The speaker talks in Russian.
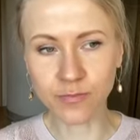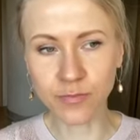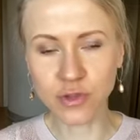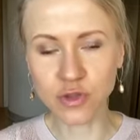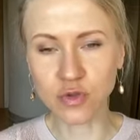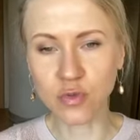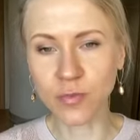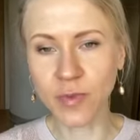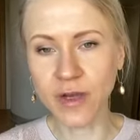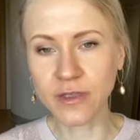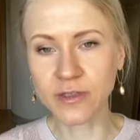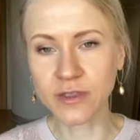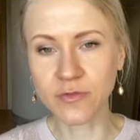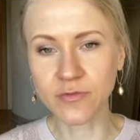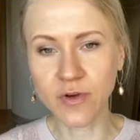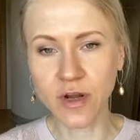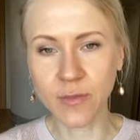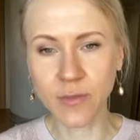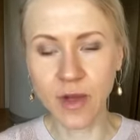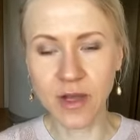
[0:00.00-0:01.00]
поступает
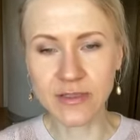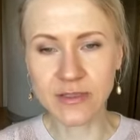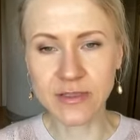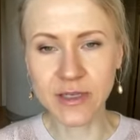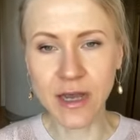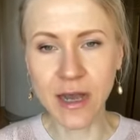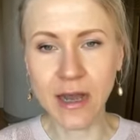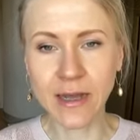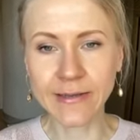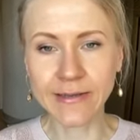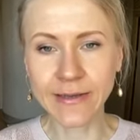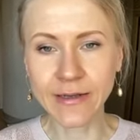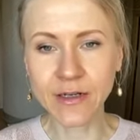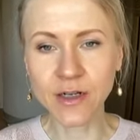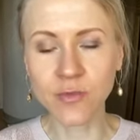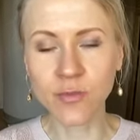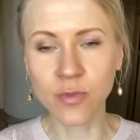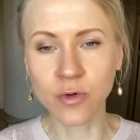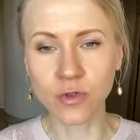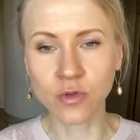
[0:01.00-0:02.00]
информация о
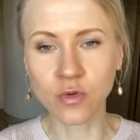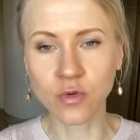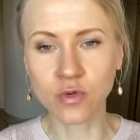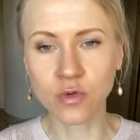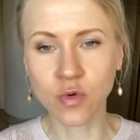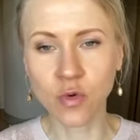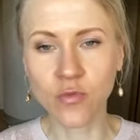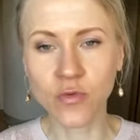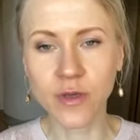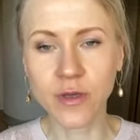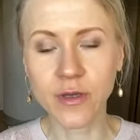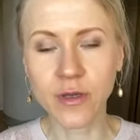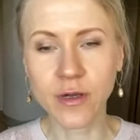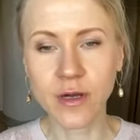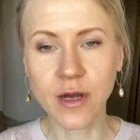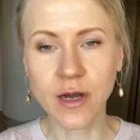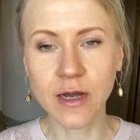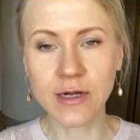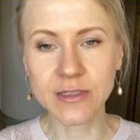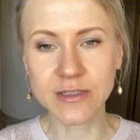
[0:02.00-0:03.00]
некой продуктовой
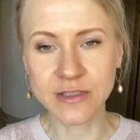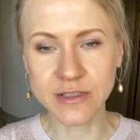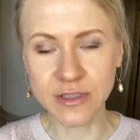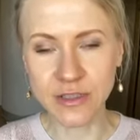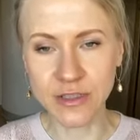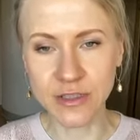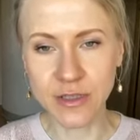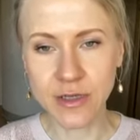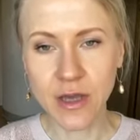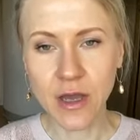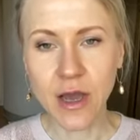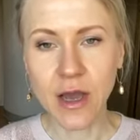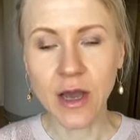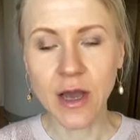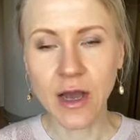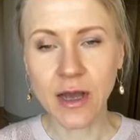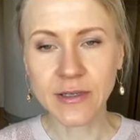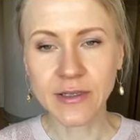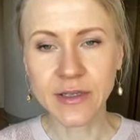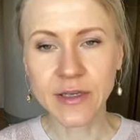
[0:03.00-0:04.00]
корзине,
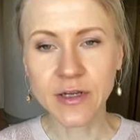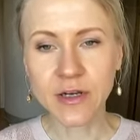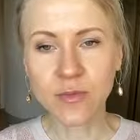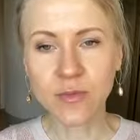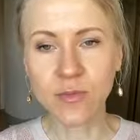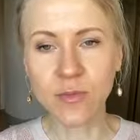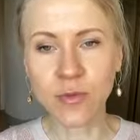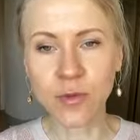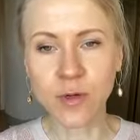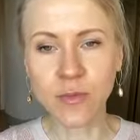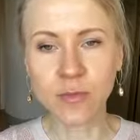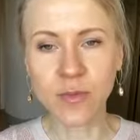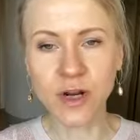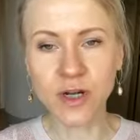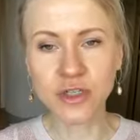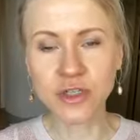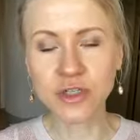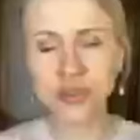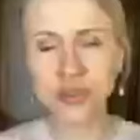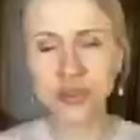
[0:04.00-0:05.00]
о неком
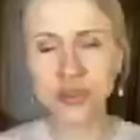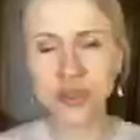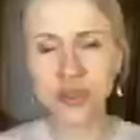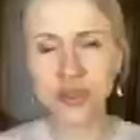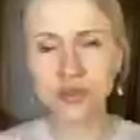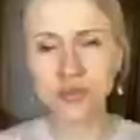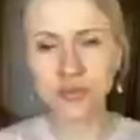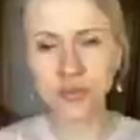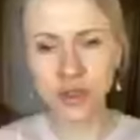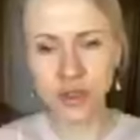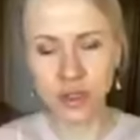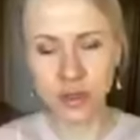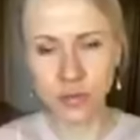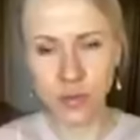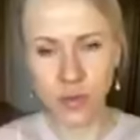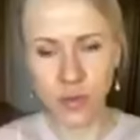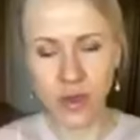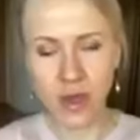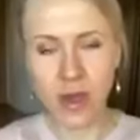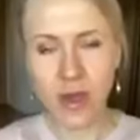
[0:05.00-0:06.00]
прожиточном
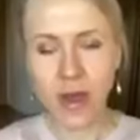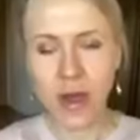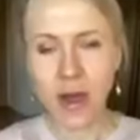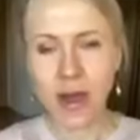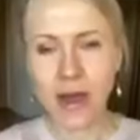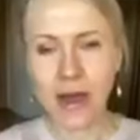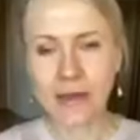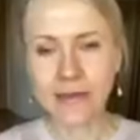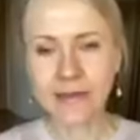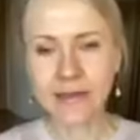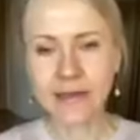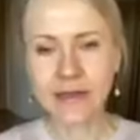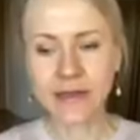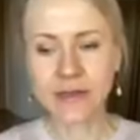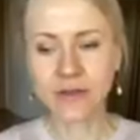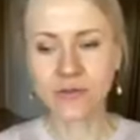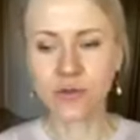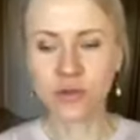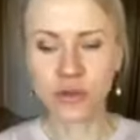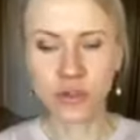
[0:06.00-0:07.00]
минимуме, о
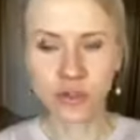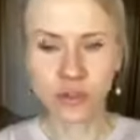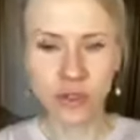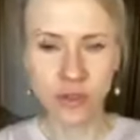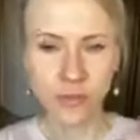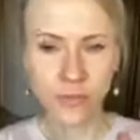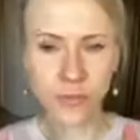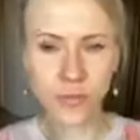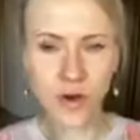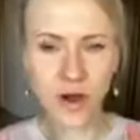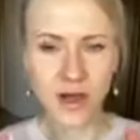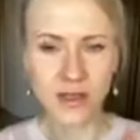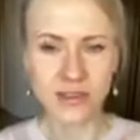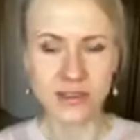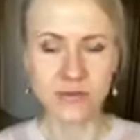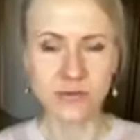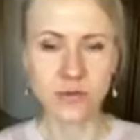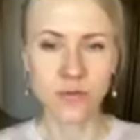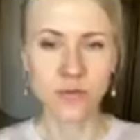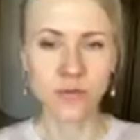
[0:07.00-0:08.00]
некой вот этой
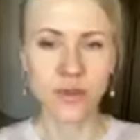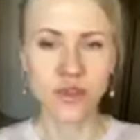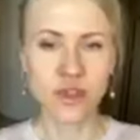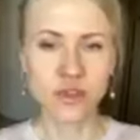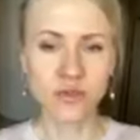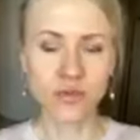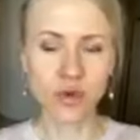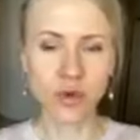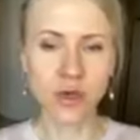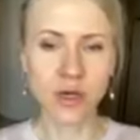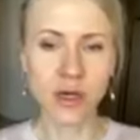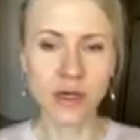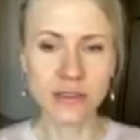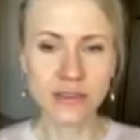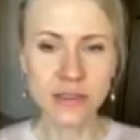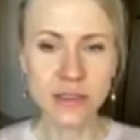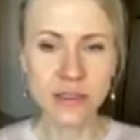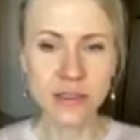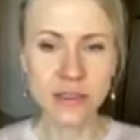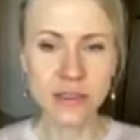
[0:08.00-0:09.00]
базовой пищевой
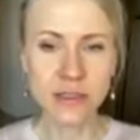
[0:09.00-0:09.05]
корзине